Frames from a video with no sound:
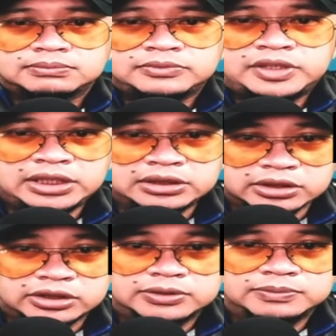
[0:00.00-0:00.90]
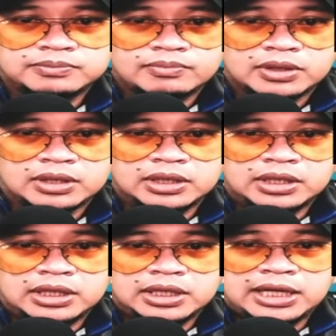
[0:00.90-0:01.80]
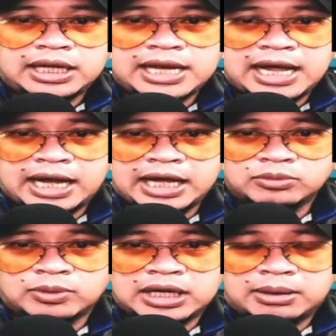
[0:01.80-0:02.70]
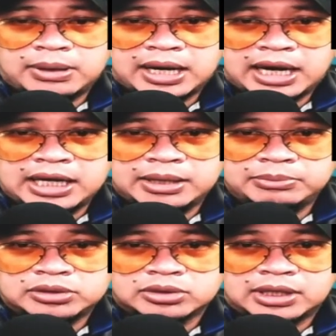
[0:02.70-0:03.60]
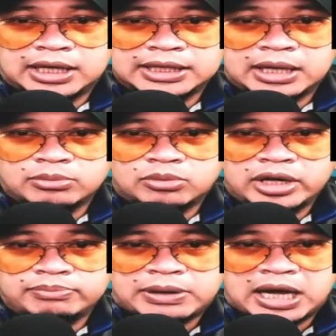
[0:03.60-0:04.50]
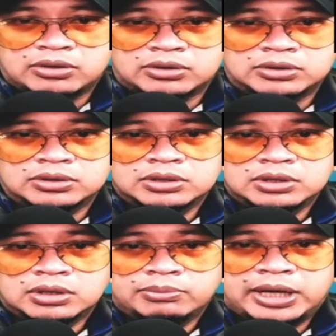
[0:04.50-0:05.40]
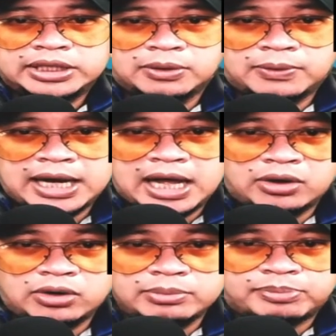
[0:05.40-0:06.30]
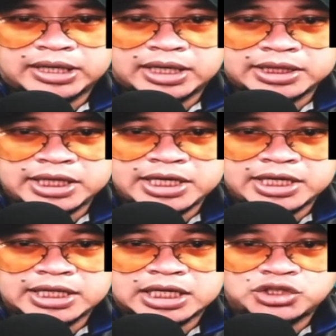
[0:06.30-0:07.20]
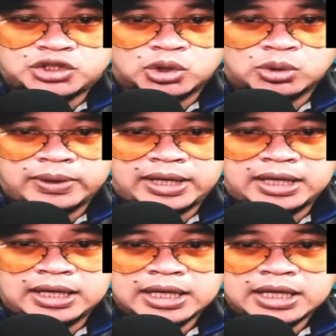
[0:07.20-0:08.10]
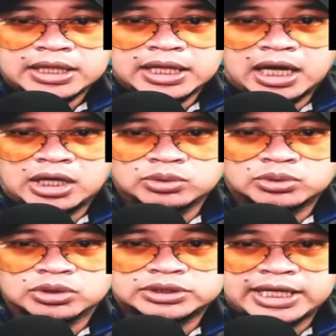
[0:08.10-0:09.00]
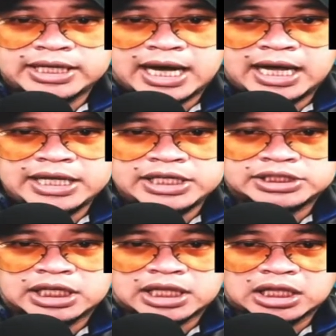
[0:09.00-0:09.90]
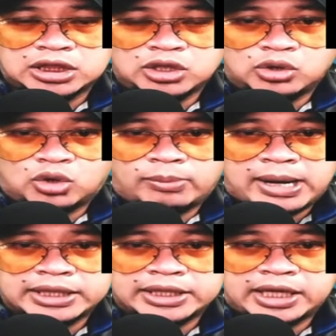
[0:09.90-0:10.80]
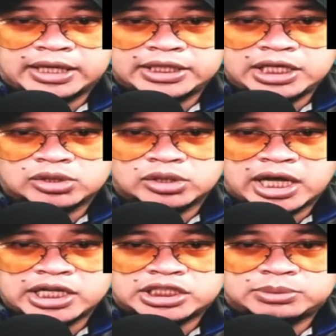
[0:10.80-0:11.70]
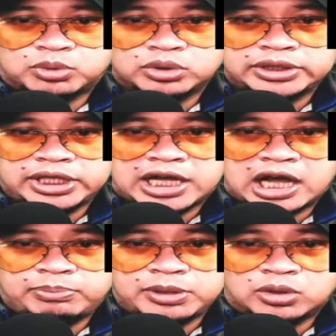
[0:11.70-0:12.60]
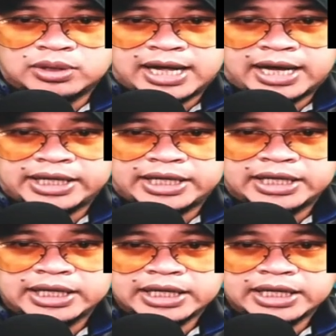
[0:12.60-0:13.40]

dito, kailangan walang makaalam nito hanggang buhay pa ako. Pag nawala ako, iparating kina Joel na utos ay galing sa tatlong commander dito ng Sputnik Happy Go Lucky